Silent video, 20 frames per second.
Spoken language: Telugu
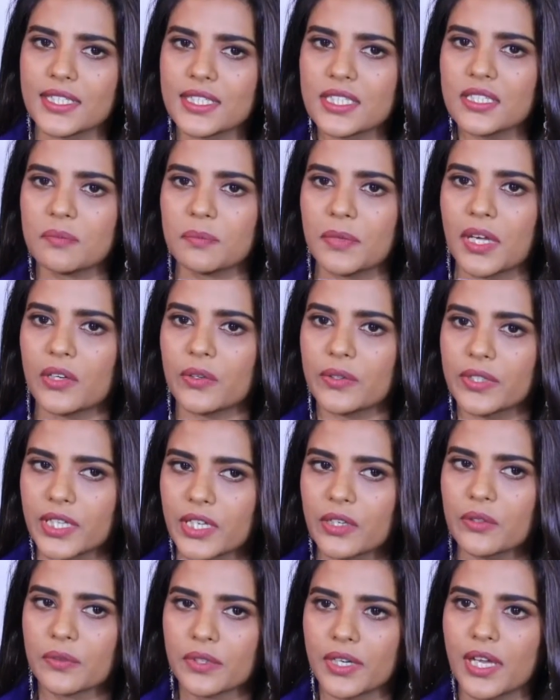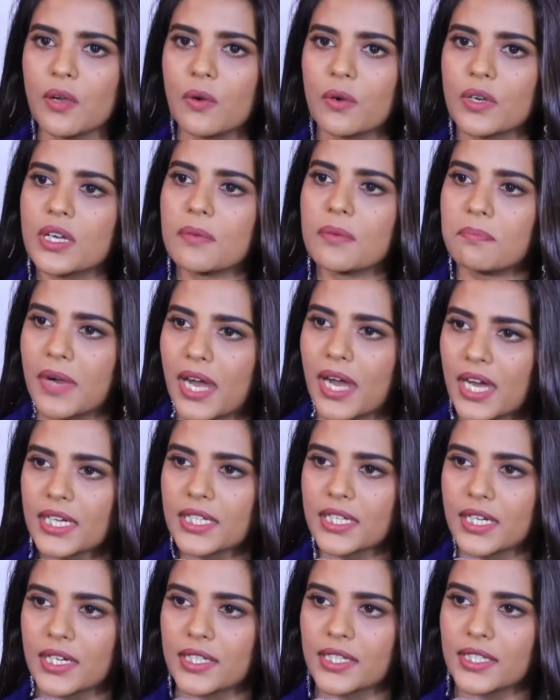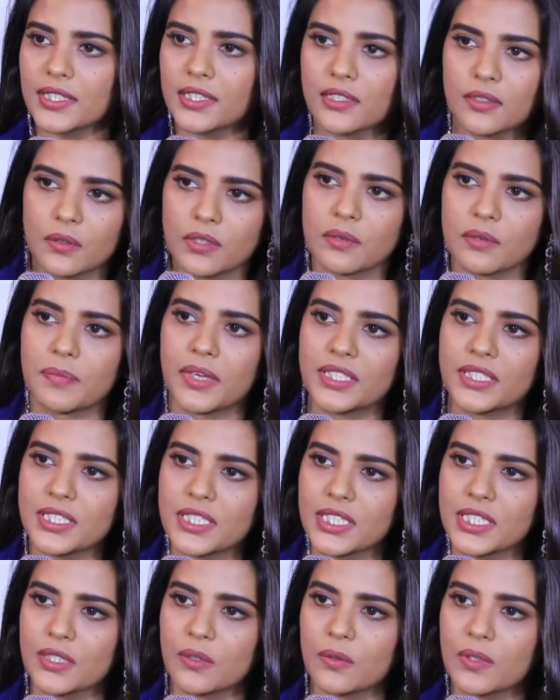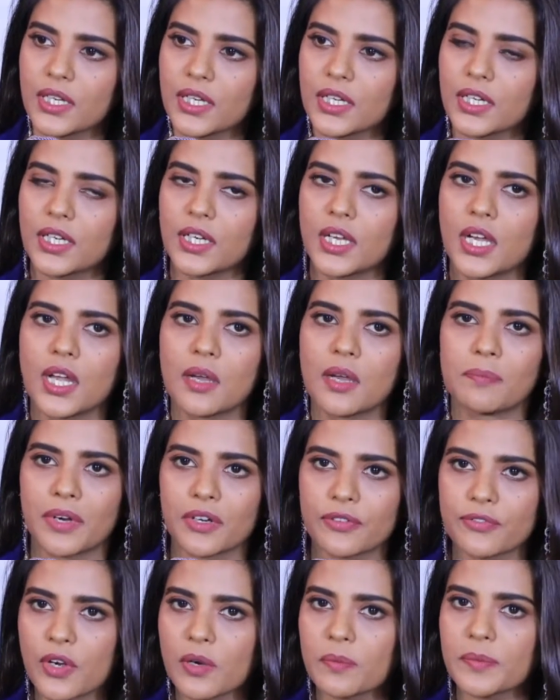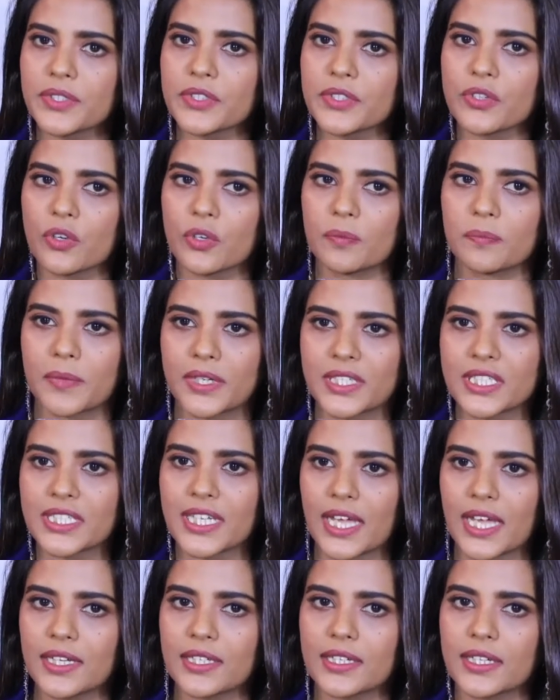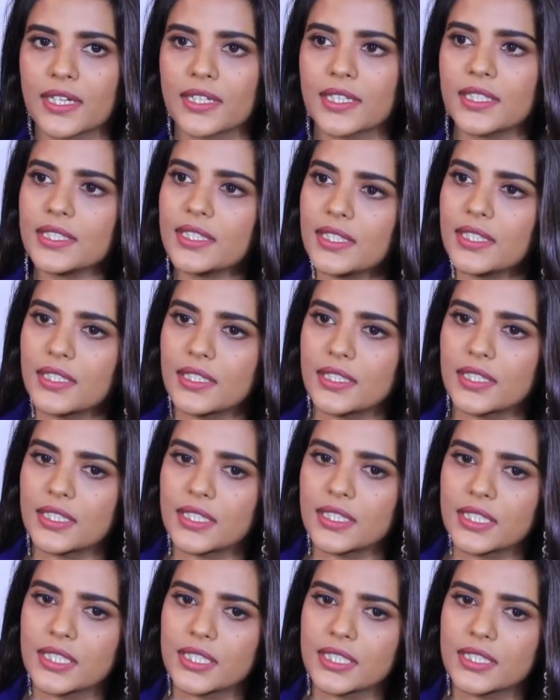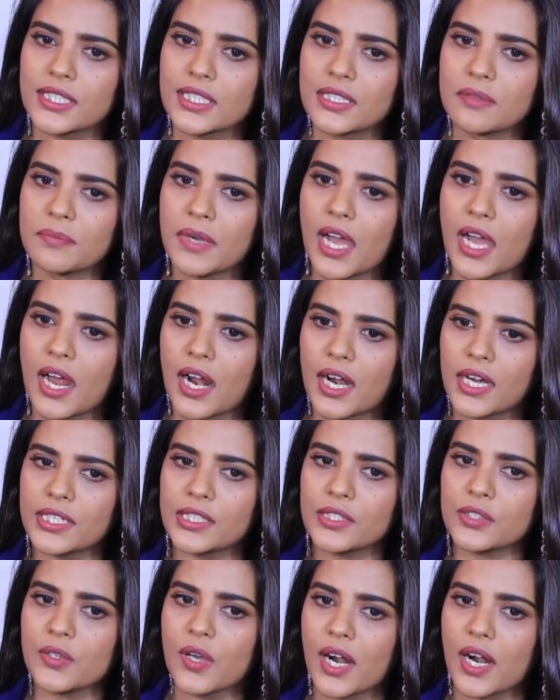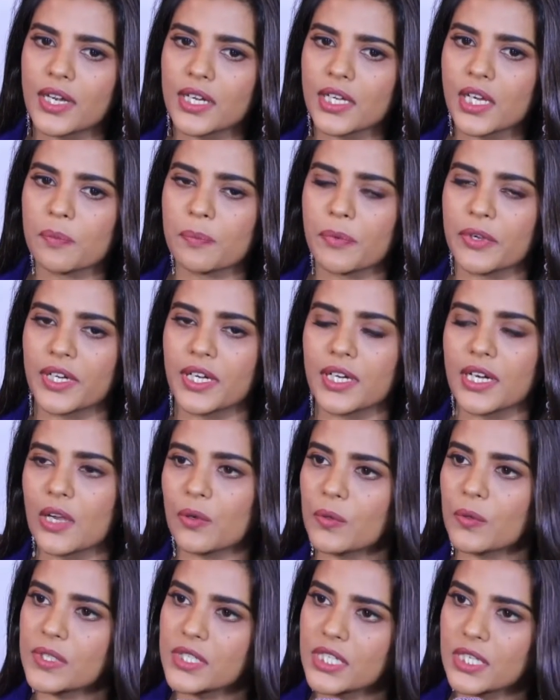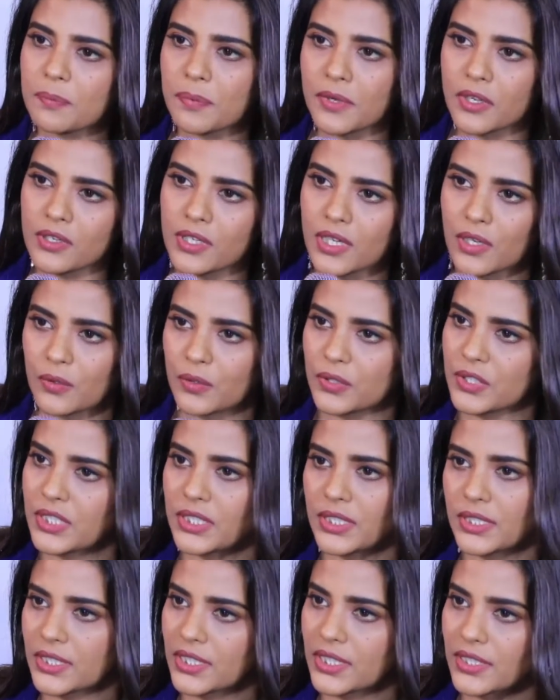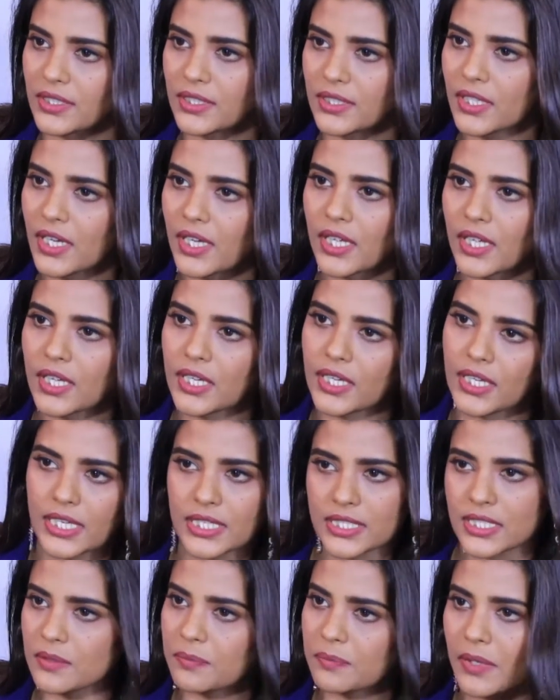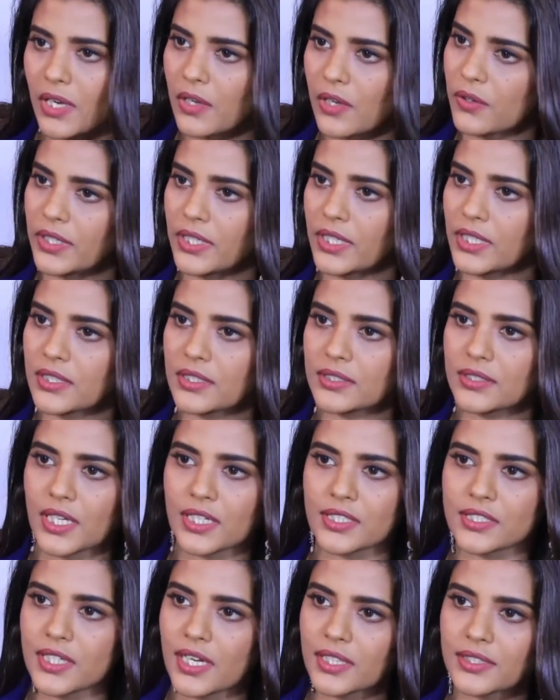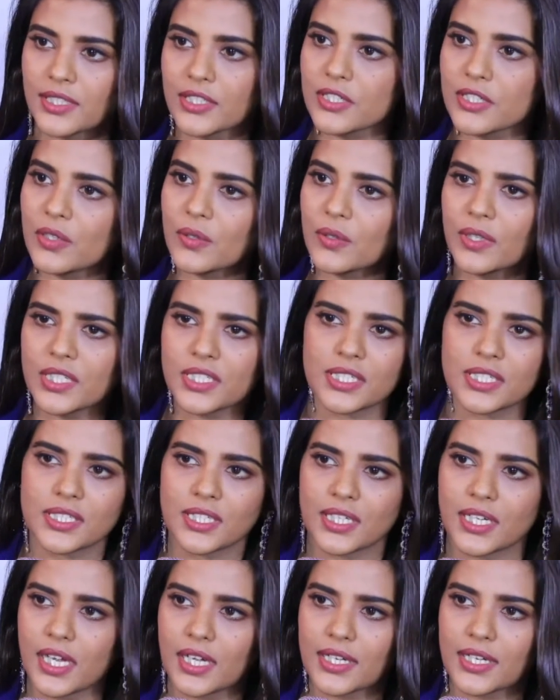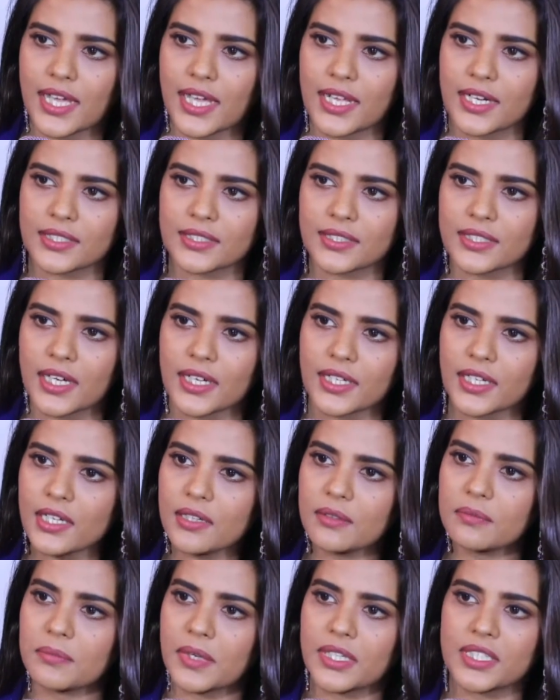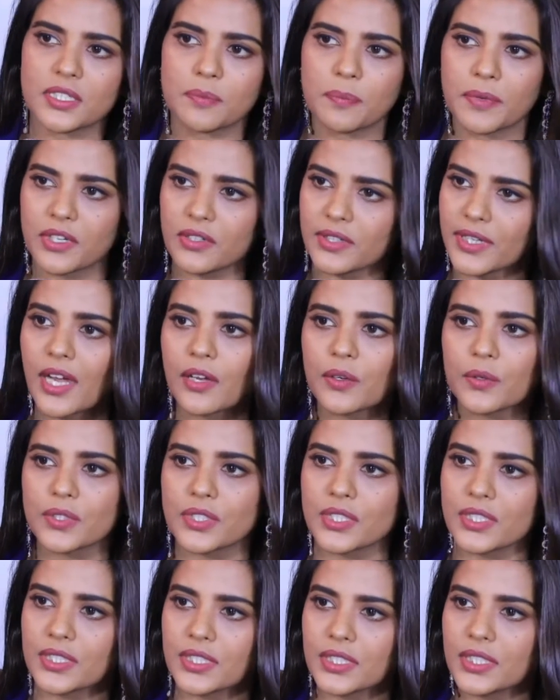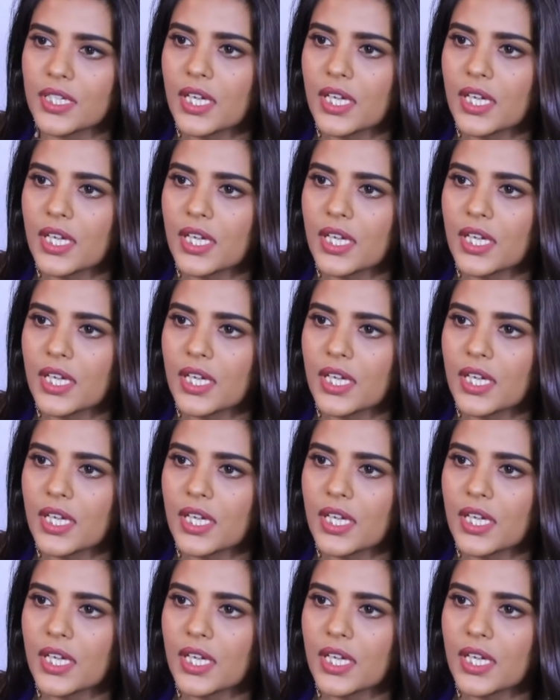ఏ సినిమాలో నేనున్నా ఒక మార్క్ అనేది ఒక మంచి ఒక పర్ఫార్మెన్స్ ఒక మంచి క్యారెక్టర్ అనేది సినిమా ఆడిందో ఆడకపోయినా నాకు వచ్చే పేరు నాకు వచ్చింది ఏ సినిమాలో అయినా తక్ జగదీష్లో కూడా చిన్న క్యారెక్టర్ అయినా మంచి పేరు నాకు వచ్చింది